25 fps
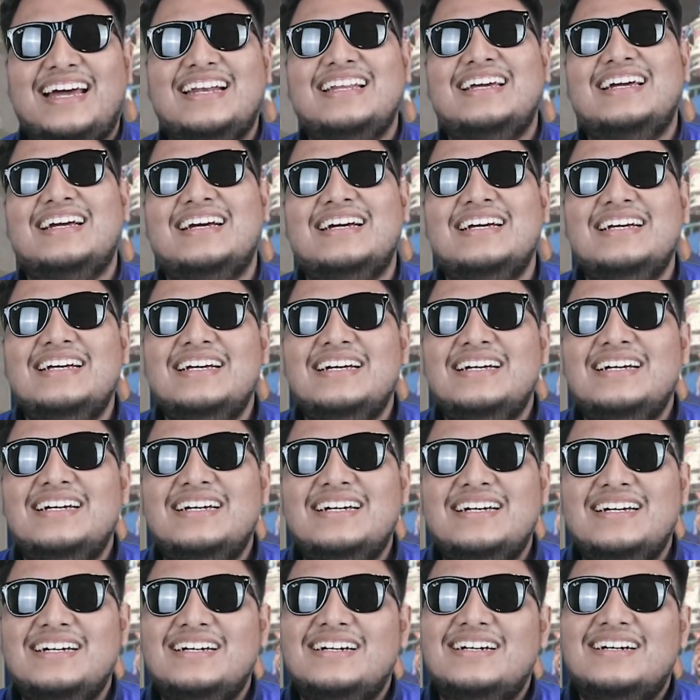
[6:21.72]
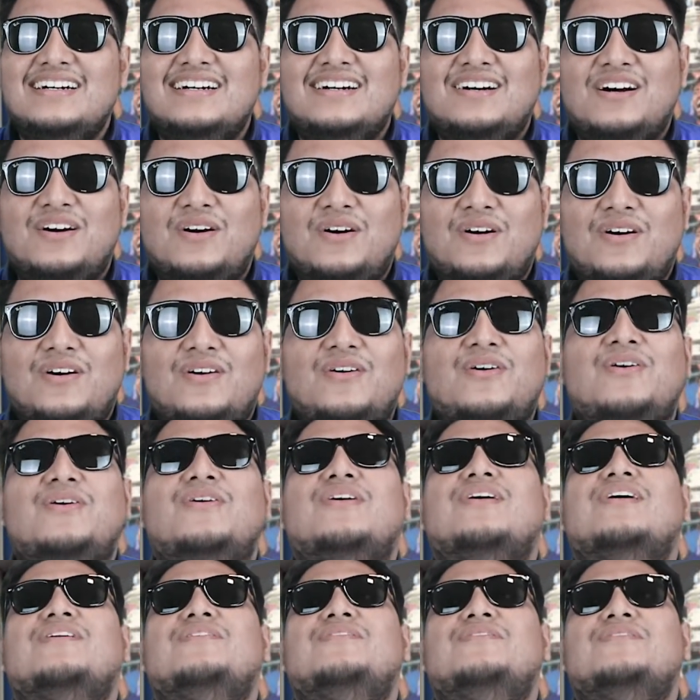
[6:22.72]
แต่เนี่ยโอ้
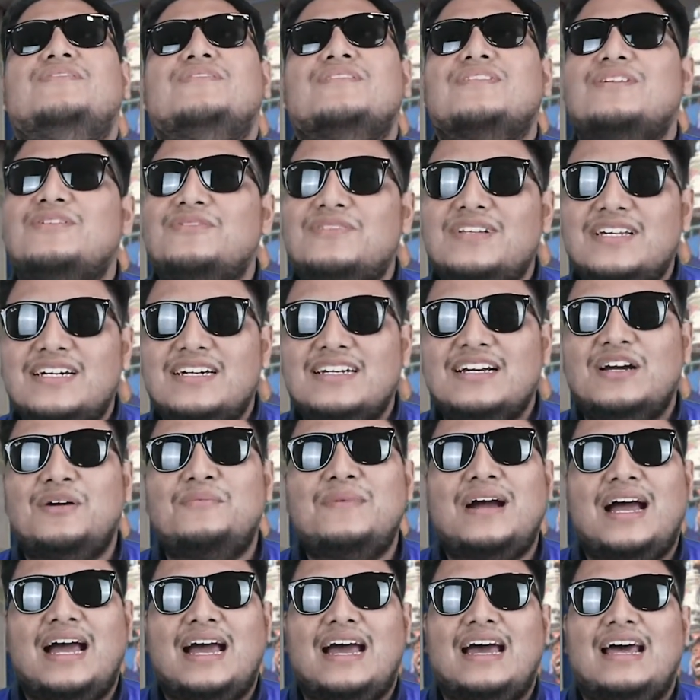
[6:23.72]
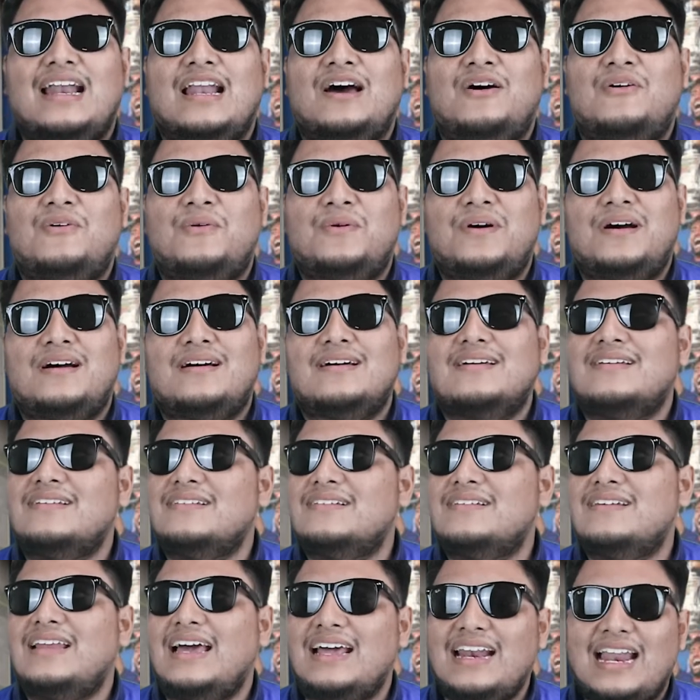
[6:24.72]
เขาเขาเดินเข้ามาหาเราอ่ะ
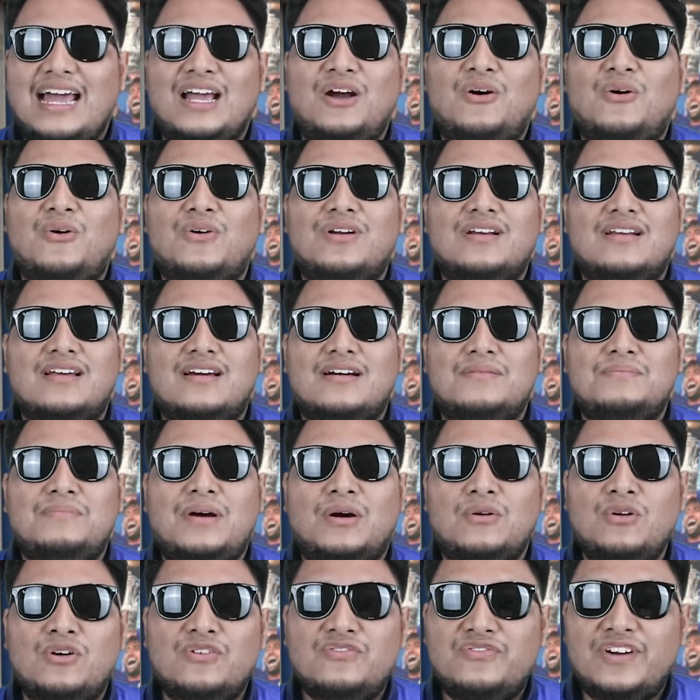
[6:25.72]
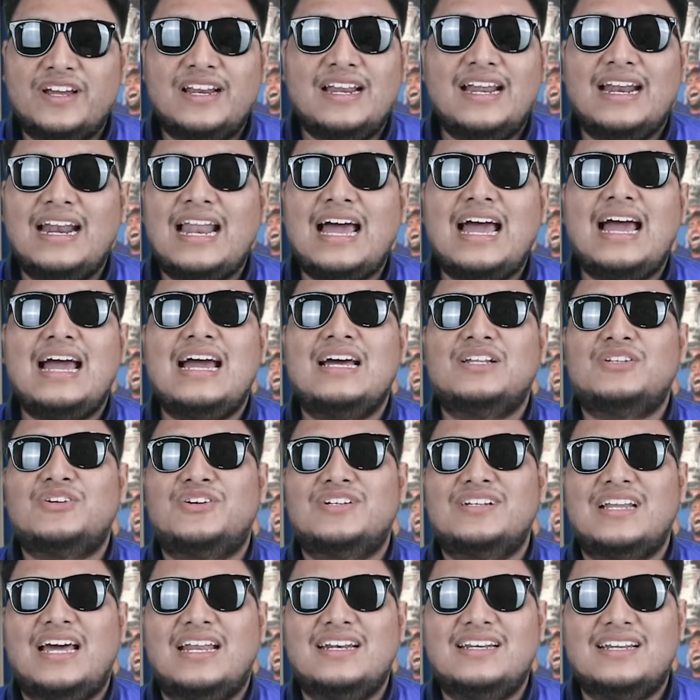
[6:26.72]
หลายๆคนอ่ะเปาโลเฟเรล่าต
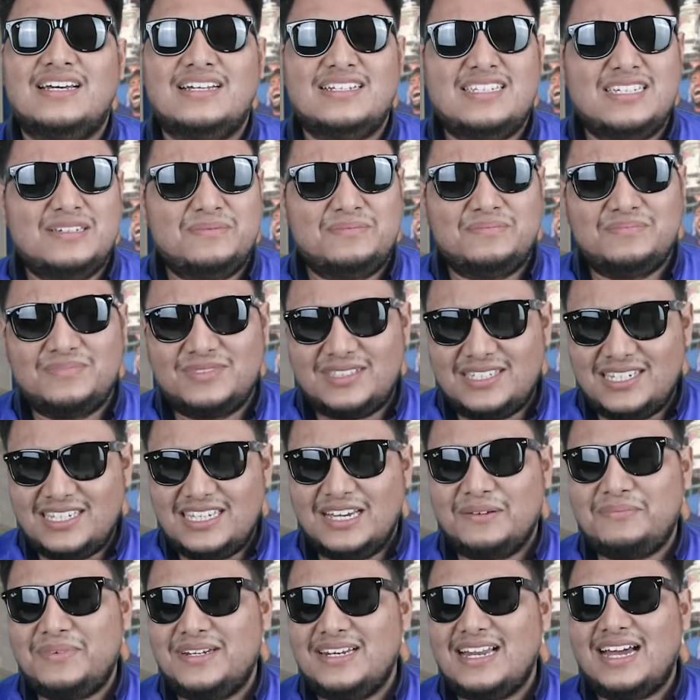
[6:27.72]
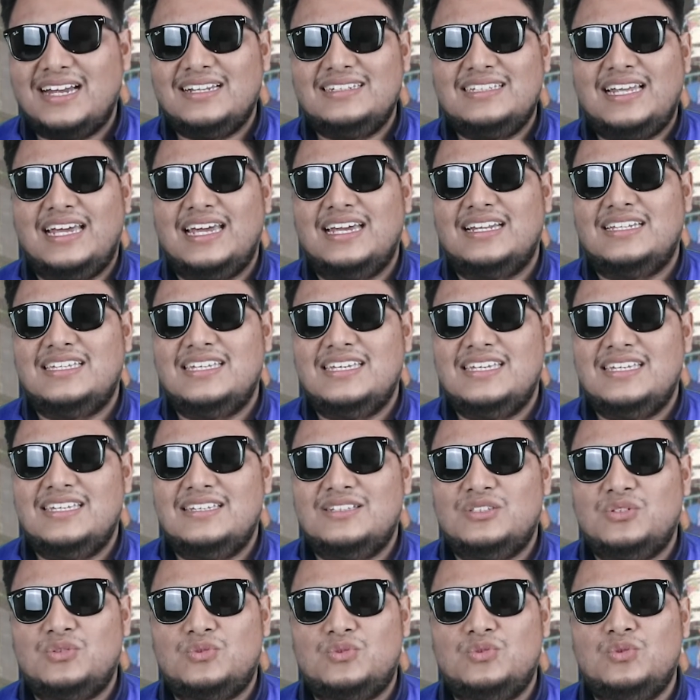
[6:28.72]
อนนั้นนะที่ที่ยังเป็นนักเตะที่
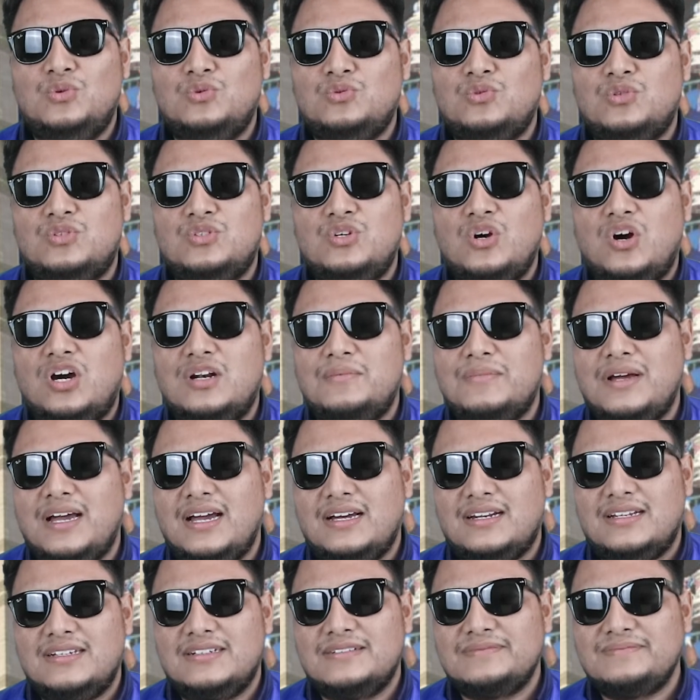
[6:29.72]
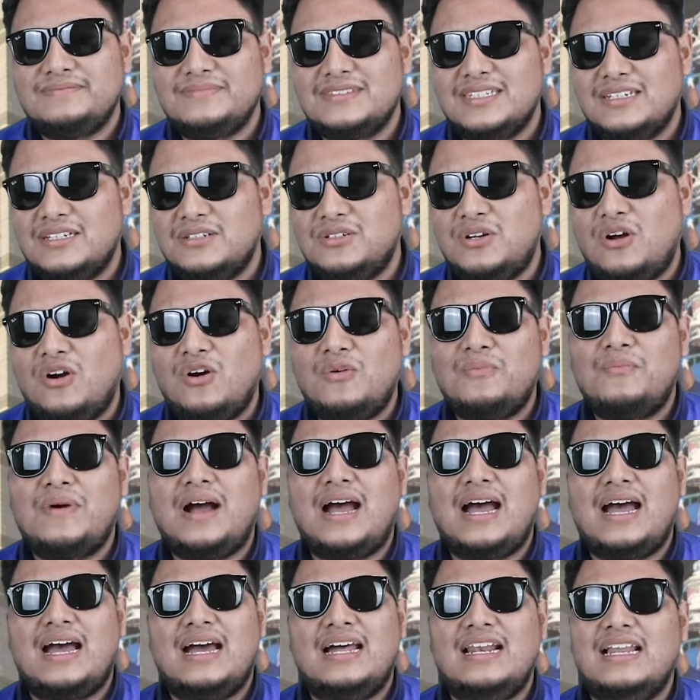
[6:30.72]
สุดยุคสุดยอดมากนะด็อก
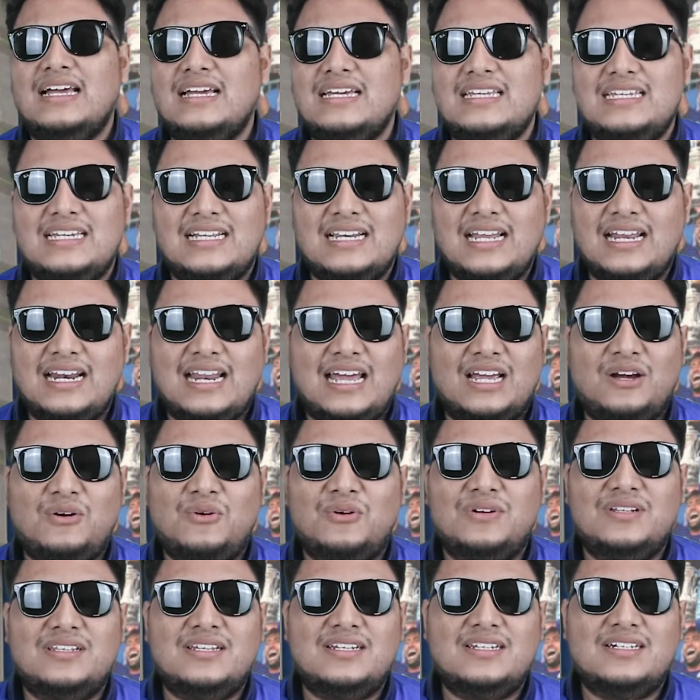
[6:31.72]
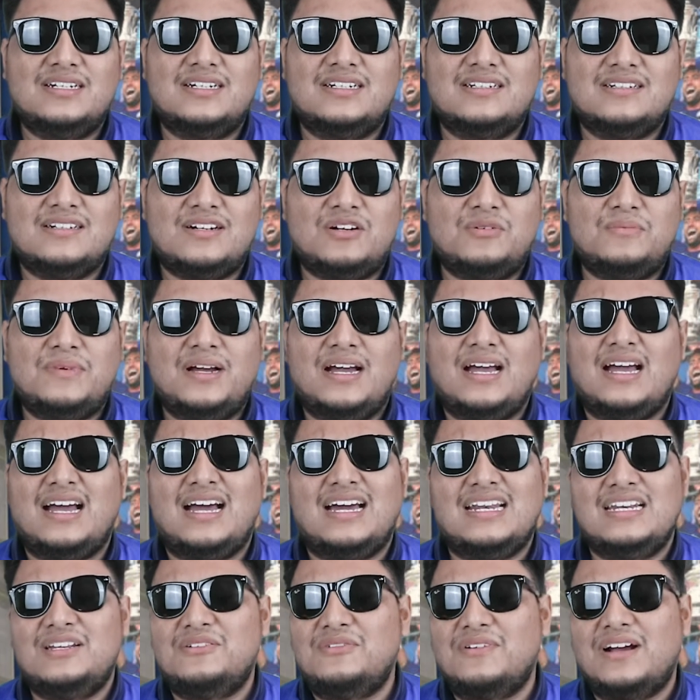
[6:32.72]
บาร์และอีกหลายๆคนที่เดินเข้ามาหา
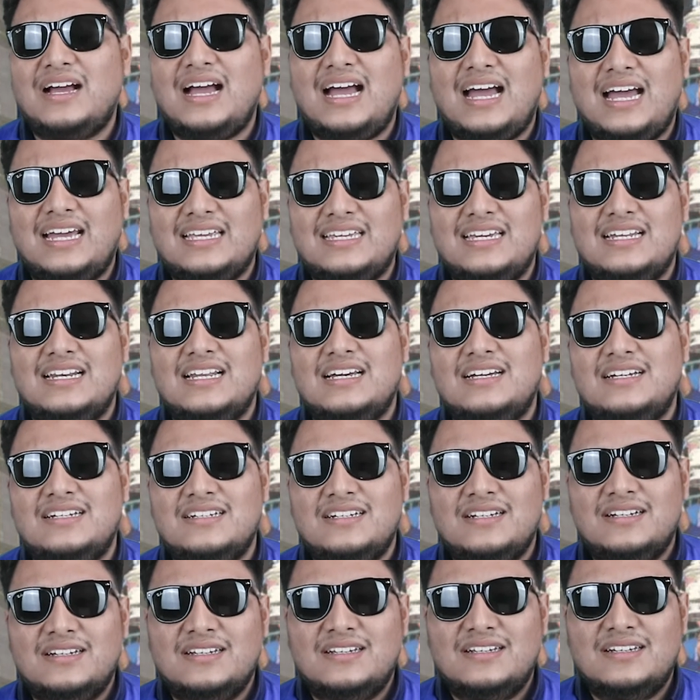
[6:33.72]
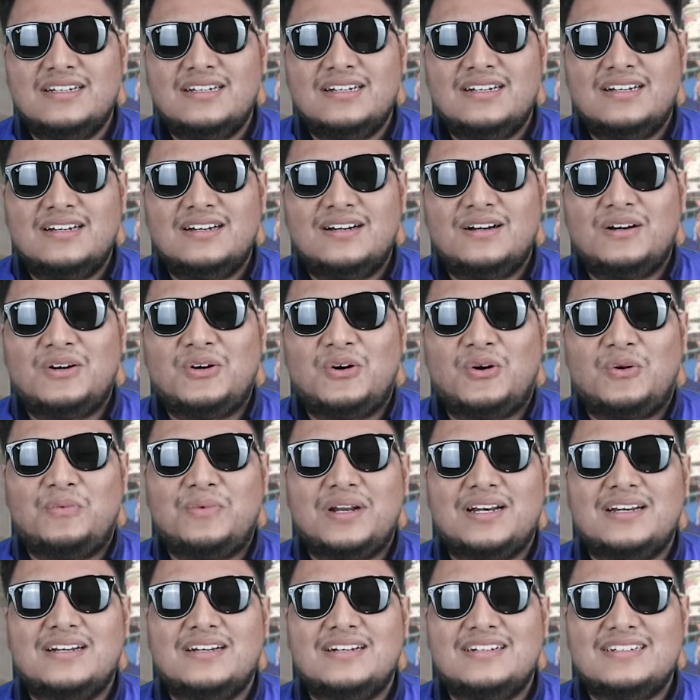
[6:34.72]
อเนลกาอย่างเงี้ยนะโอ้
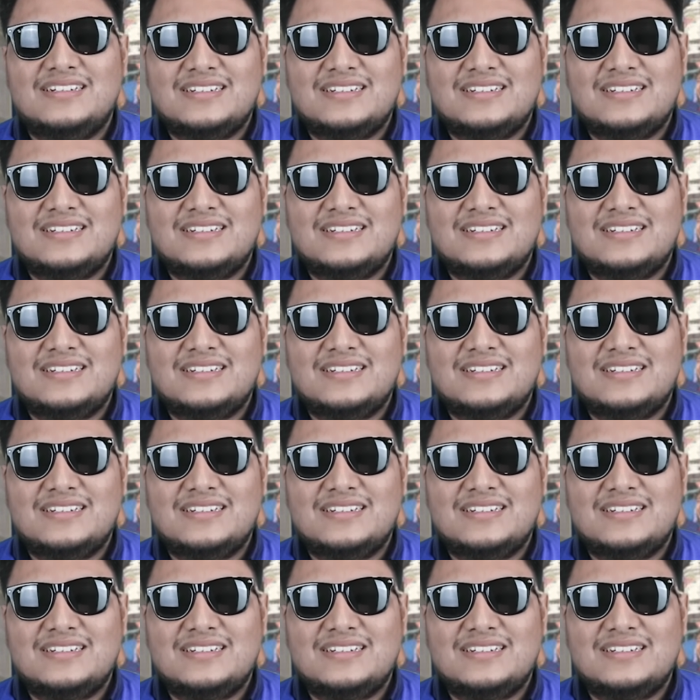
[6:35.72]
มัน